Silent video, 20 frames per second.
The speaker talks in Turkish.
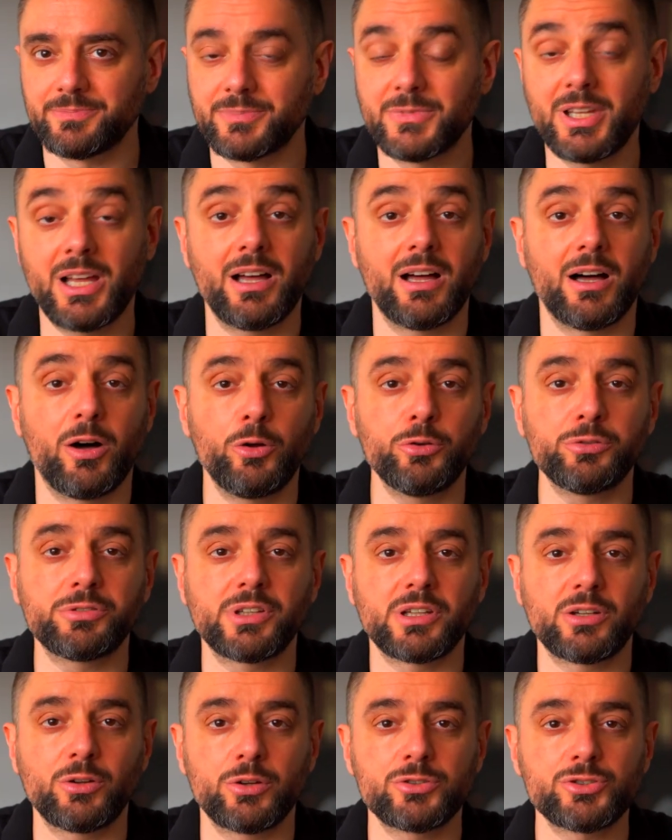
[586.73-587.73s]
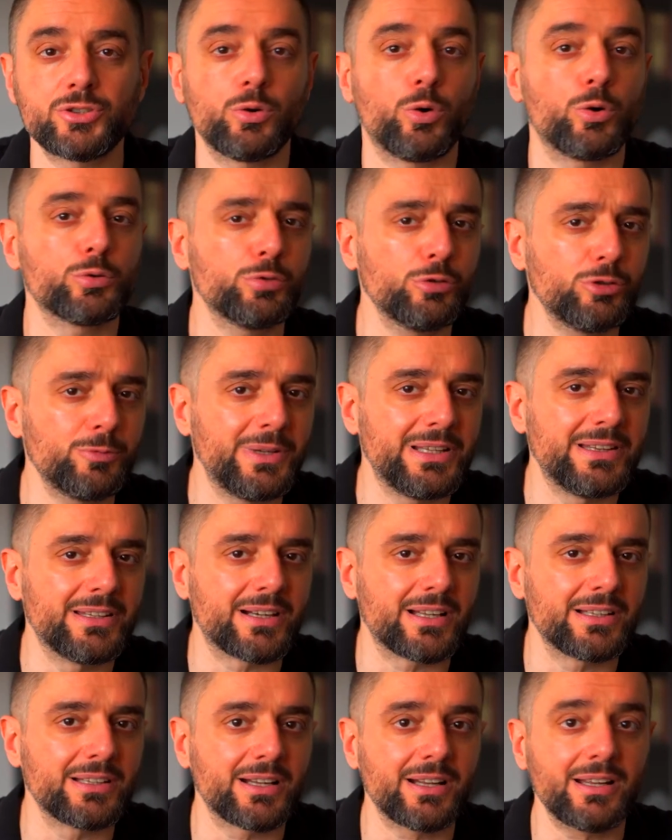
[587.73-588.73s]
Daha 10 sene önce 30 bin
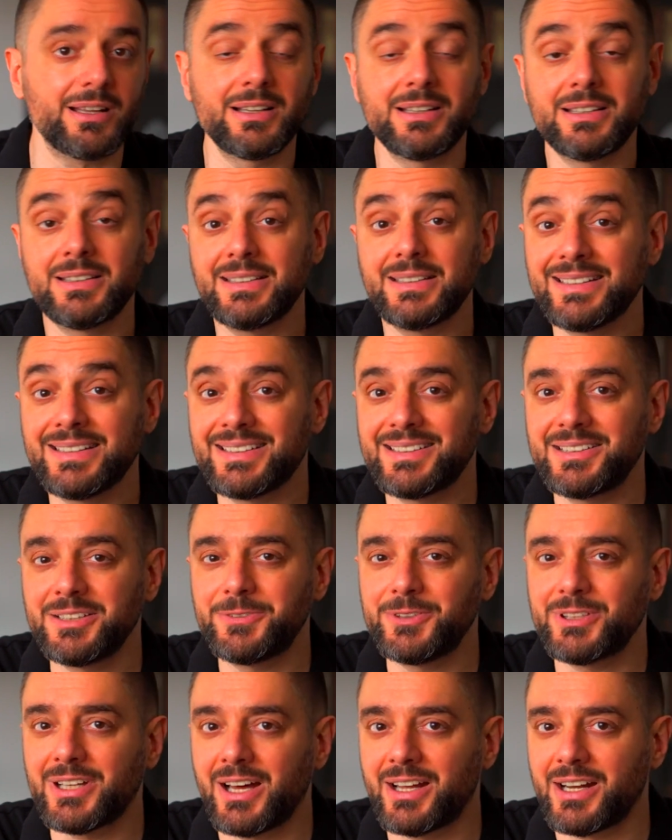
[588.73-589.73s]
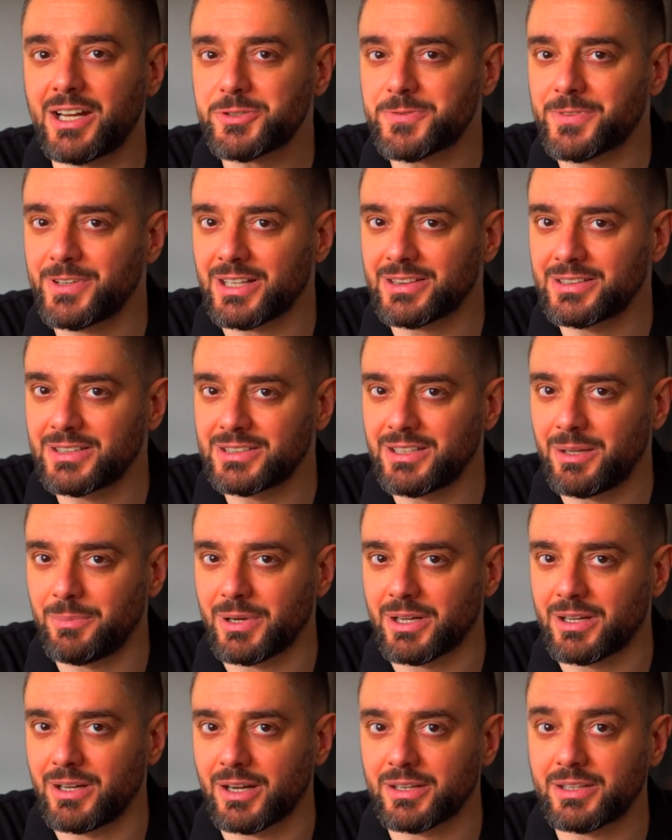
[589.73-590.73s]
liralara sıfır araç fiyatlarına
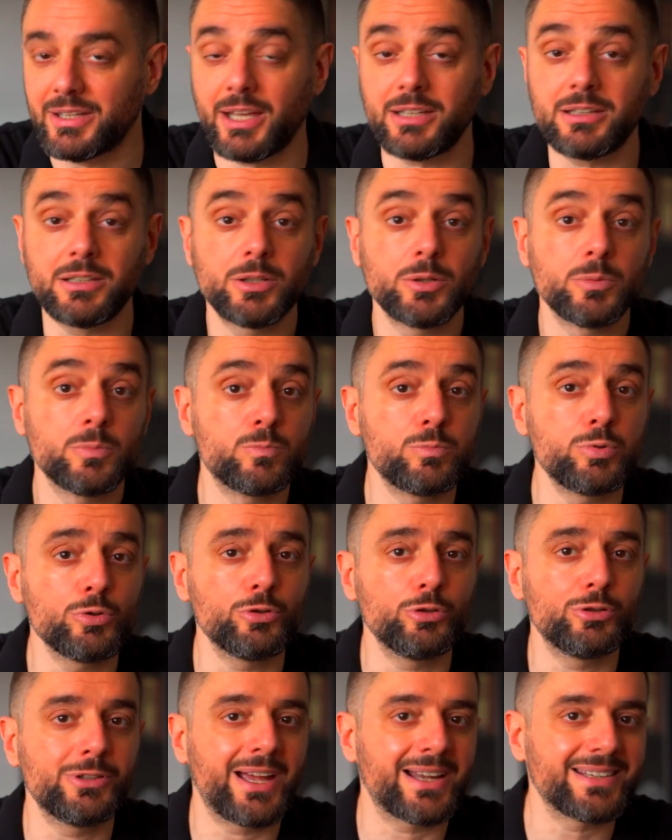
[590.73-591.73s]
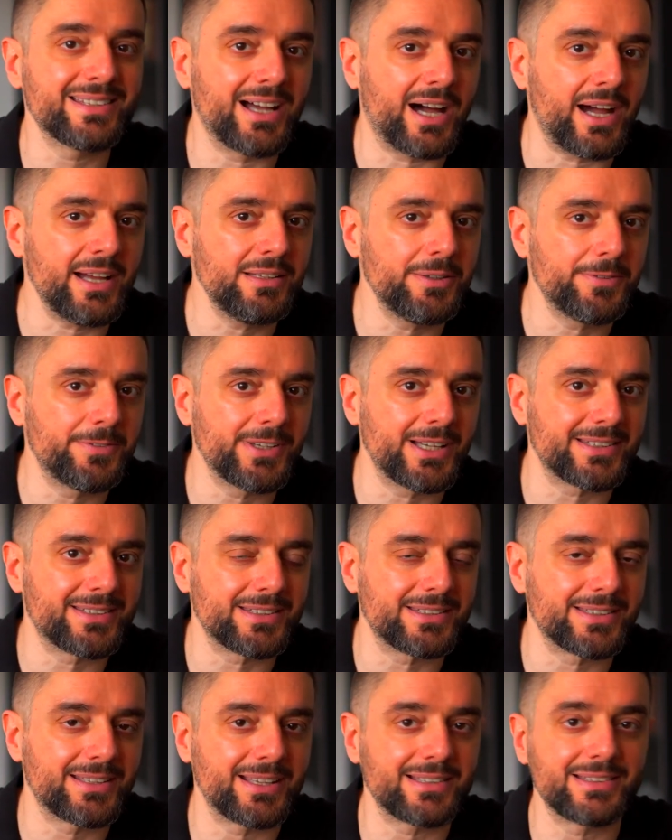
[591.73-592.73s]
bakarken bugünlerde aynı fiyat
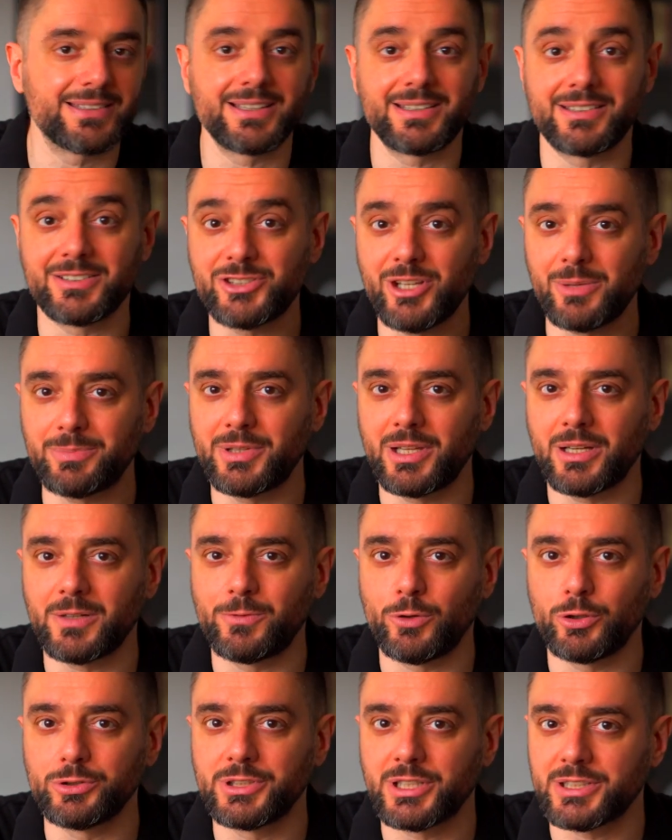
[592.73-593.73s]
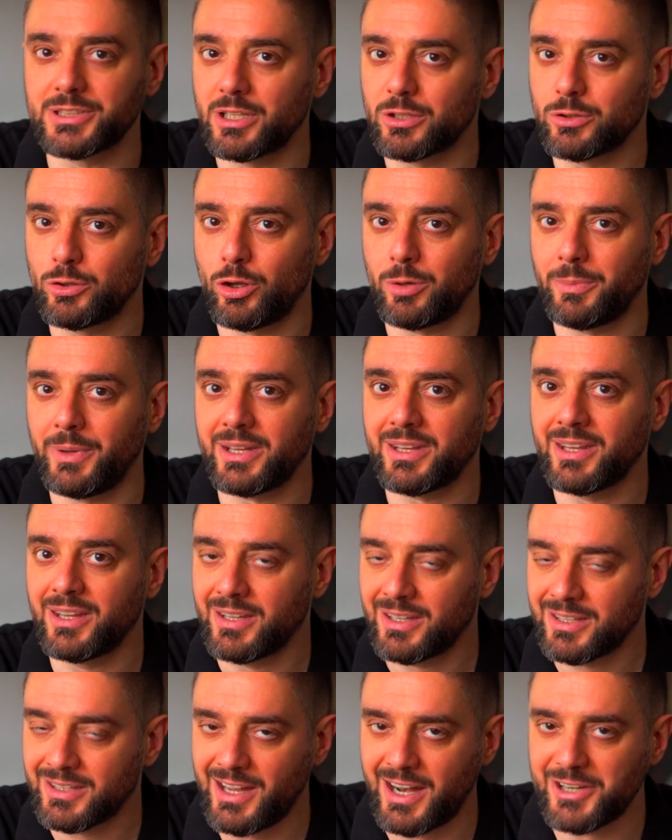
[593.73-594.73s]
etiketlerini cep telefonlarında görmek
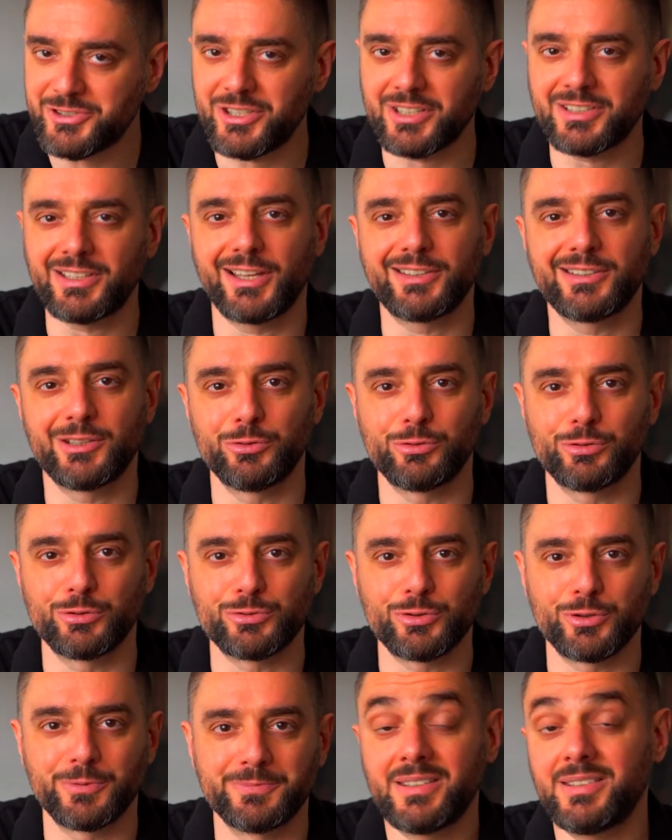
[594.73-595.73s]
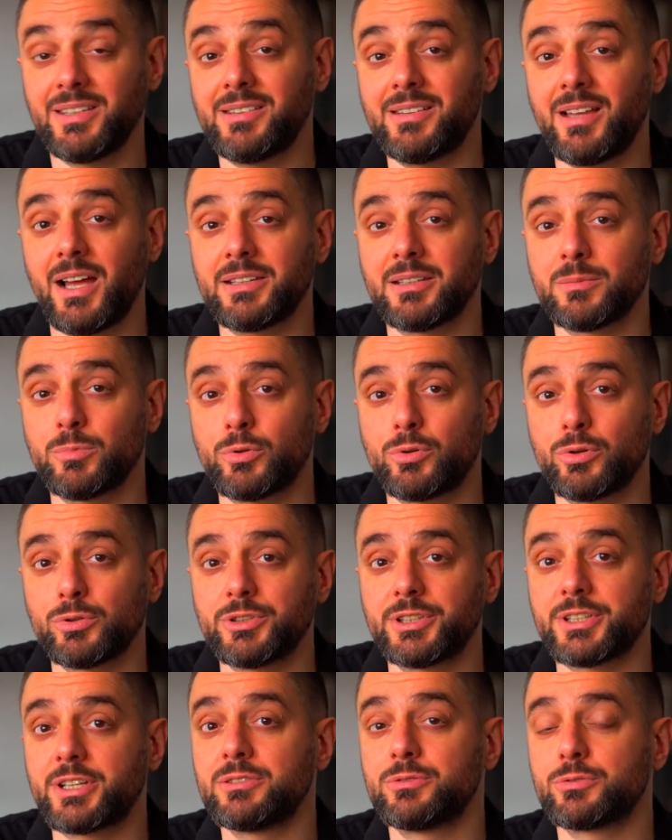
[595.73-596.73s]
gerçekten de üzücü. Sizler de bu
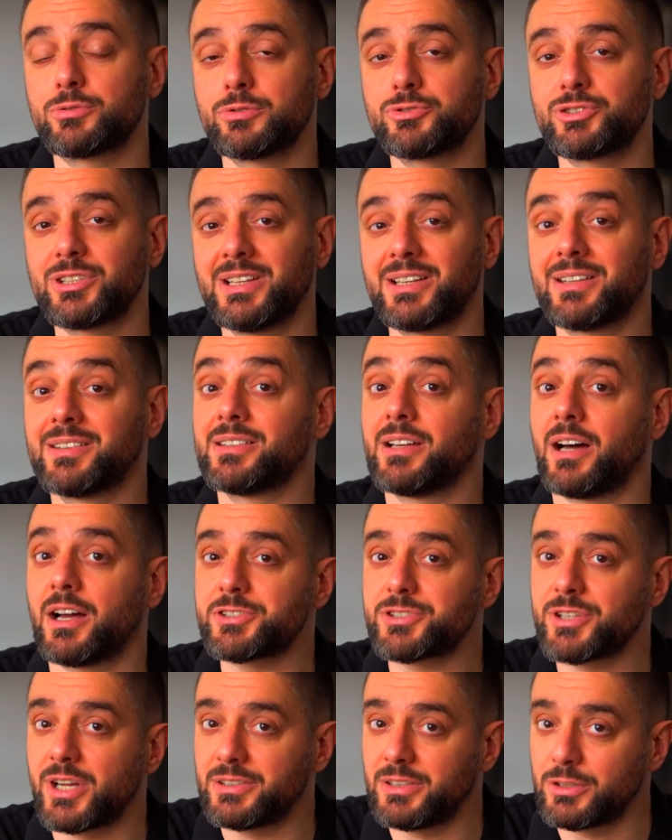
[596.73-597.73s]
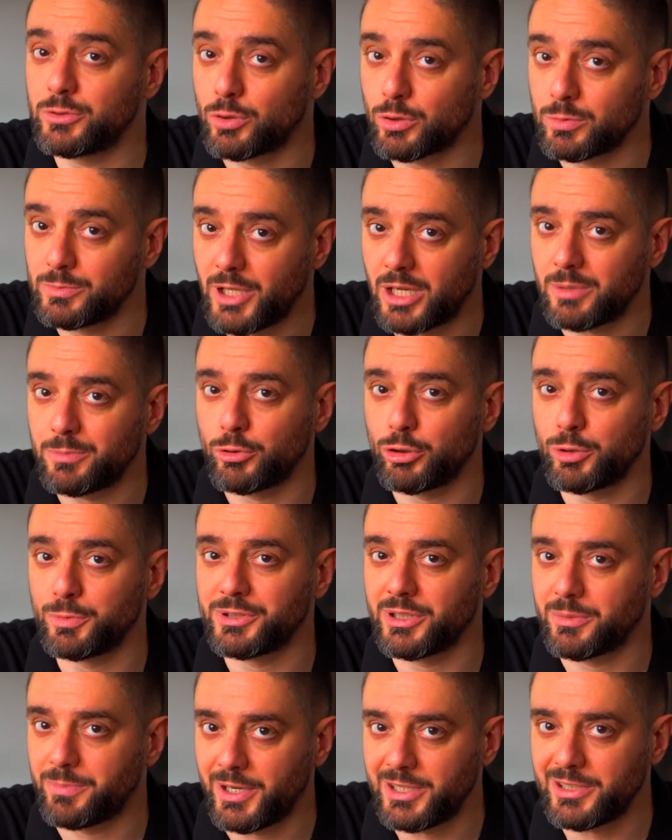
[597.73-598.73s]
konudaki düşüncelerinizi aşağıda yorumlar
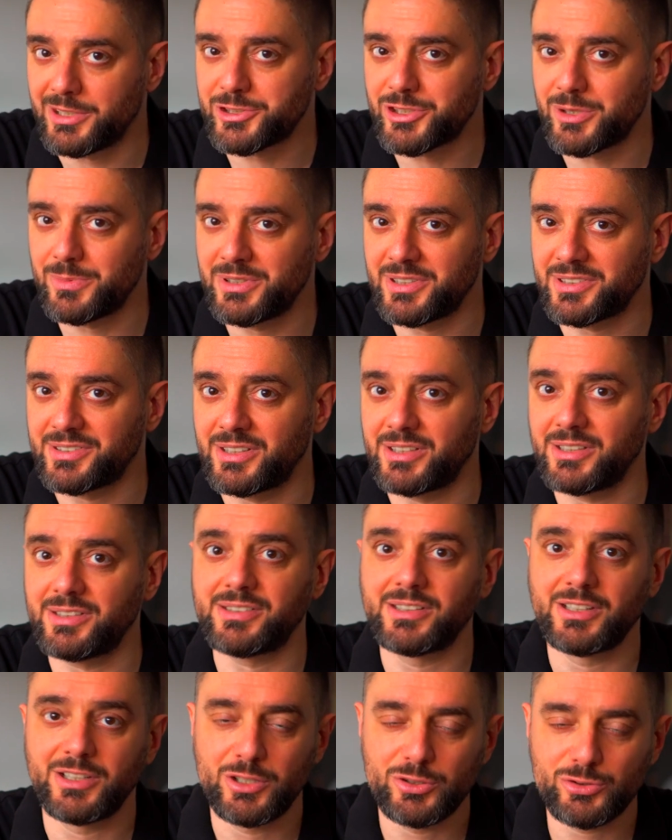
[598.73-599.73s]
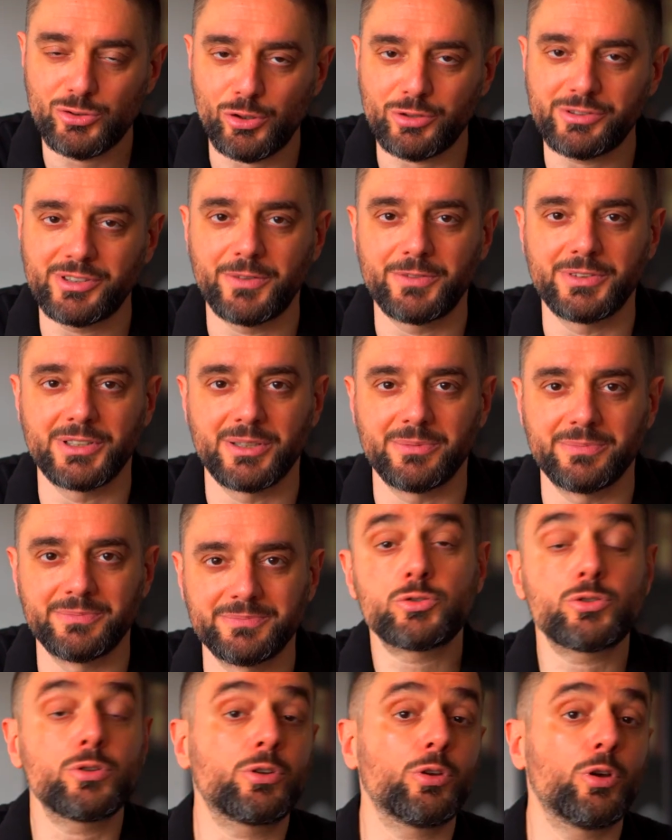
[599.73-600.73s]
bölümünde paylaşabilirseniz çok sevinirim.
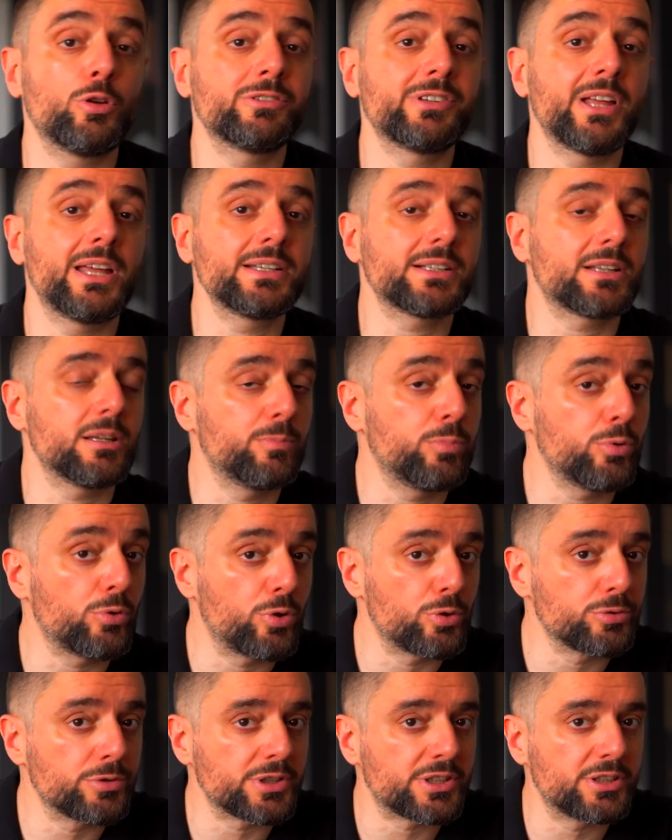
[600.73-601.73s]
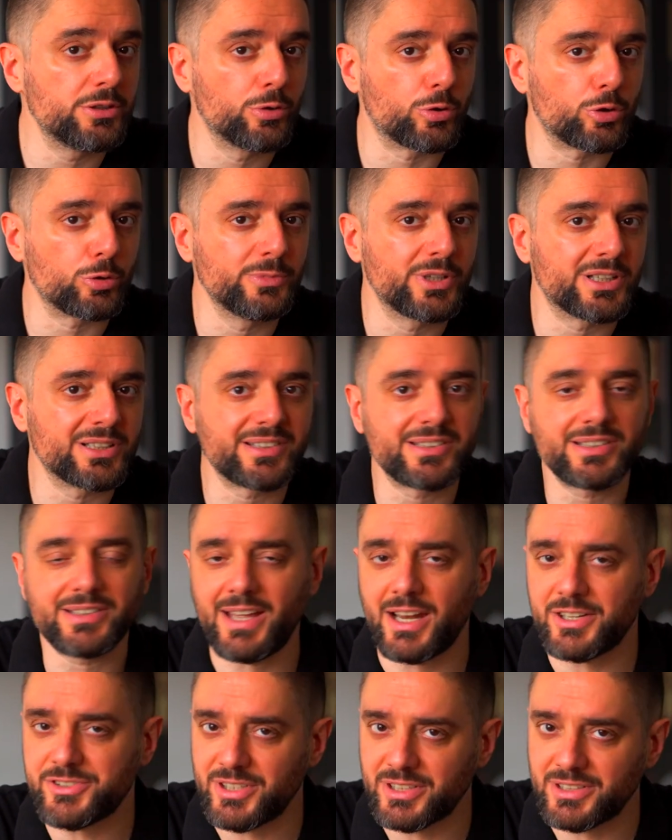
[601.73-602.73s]
Çünkü özellikle bu konudaki yorumlarınızı
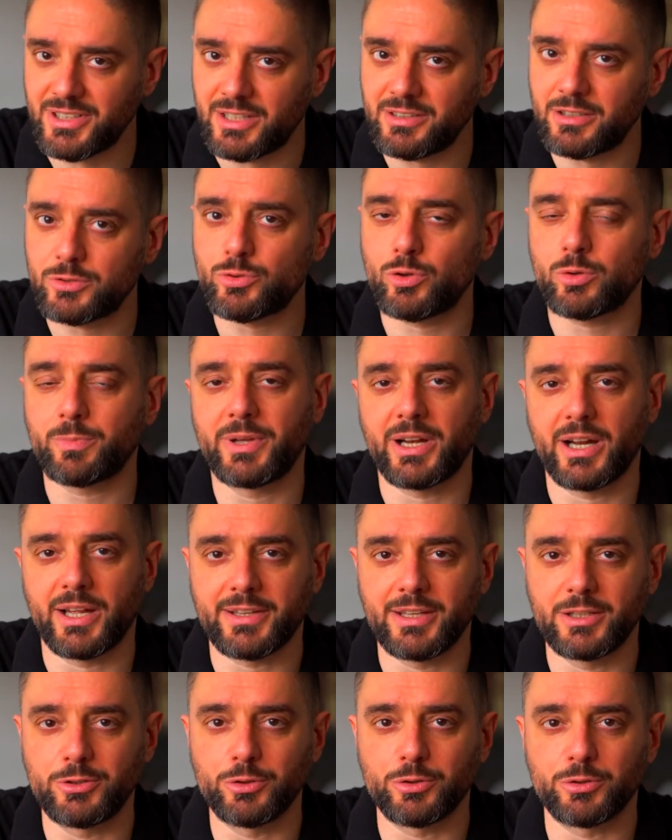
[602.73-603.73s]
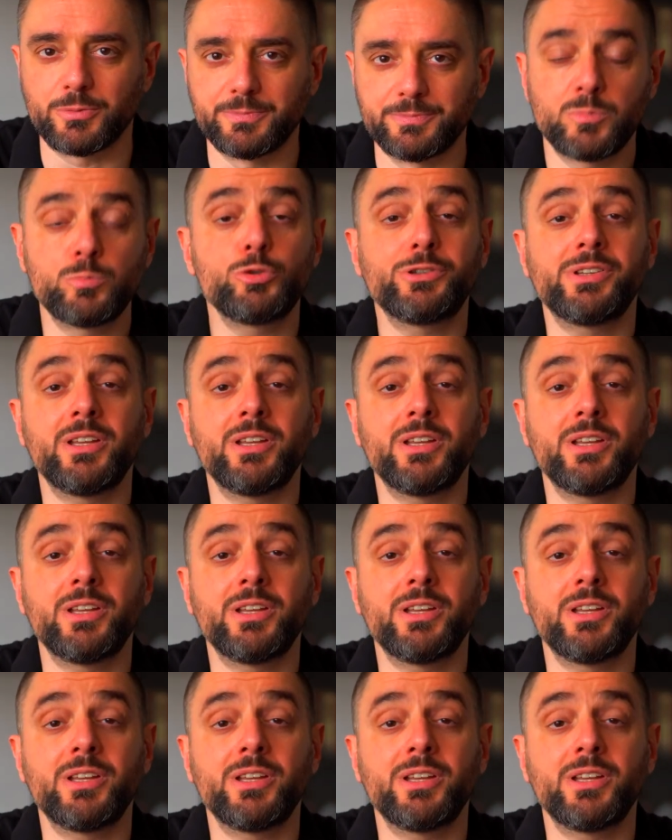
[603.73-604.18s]
gerçekten de çok merak ediyorum. Bu